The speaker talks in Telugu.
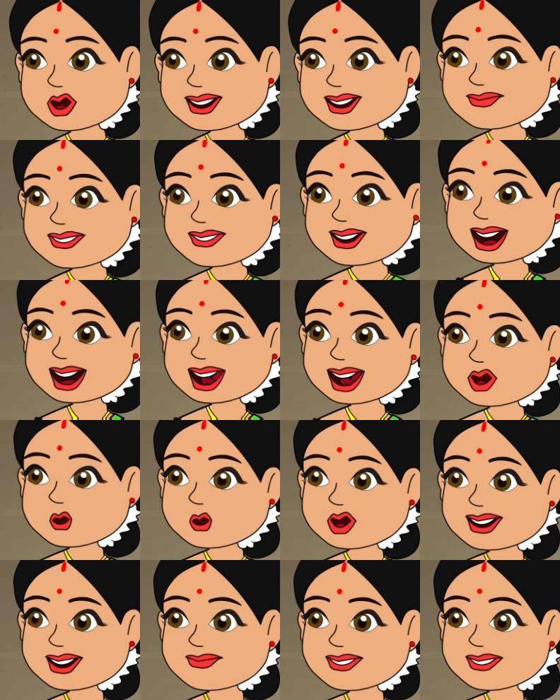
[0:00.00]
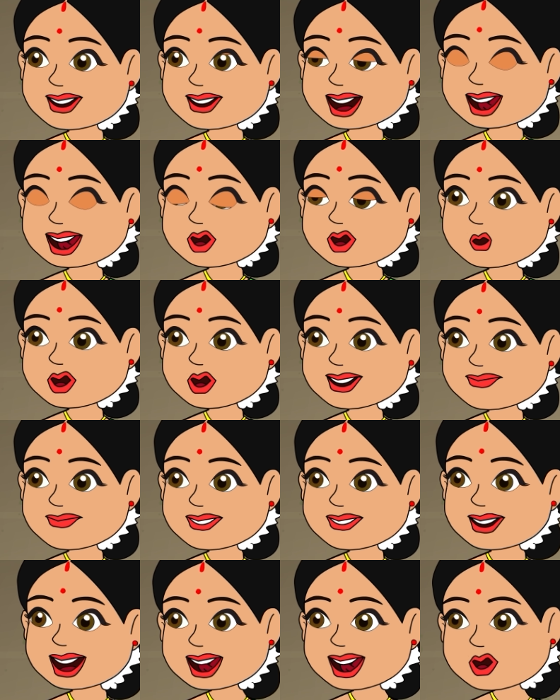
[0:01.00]
మారు మాట్లాడకుండా
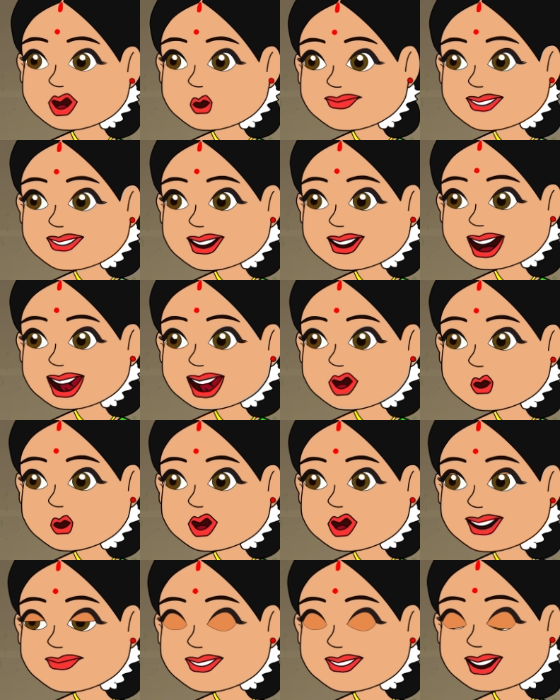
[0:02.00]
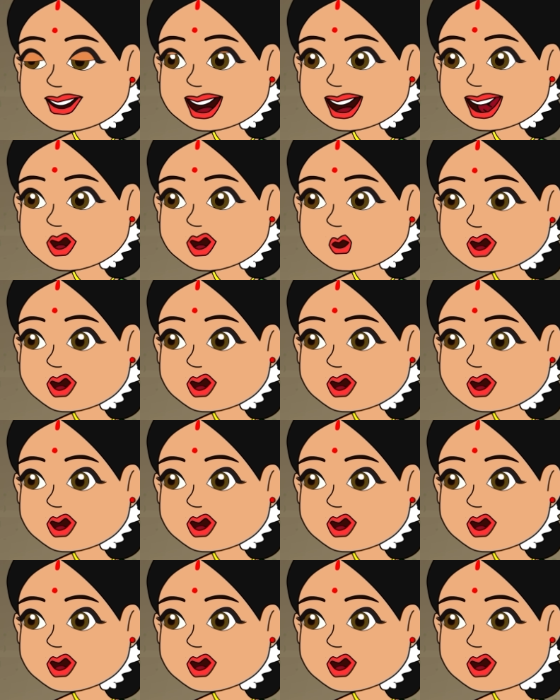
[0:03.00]
నేను చెప్పినట్టు చెయ్యండి